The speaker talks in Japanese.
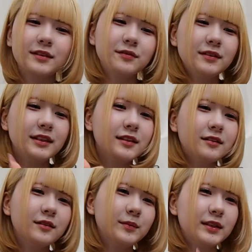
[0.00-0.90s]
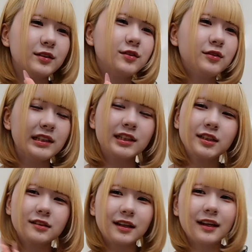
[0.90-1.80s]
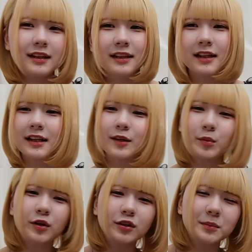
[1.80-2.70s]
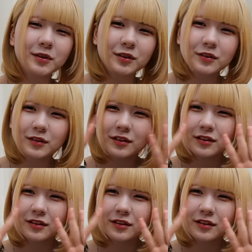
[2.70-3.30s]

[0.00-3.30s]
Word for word: ちゃ振りコピ急に静かになりもくもく踊る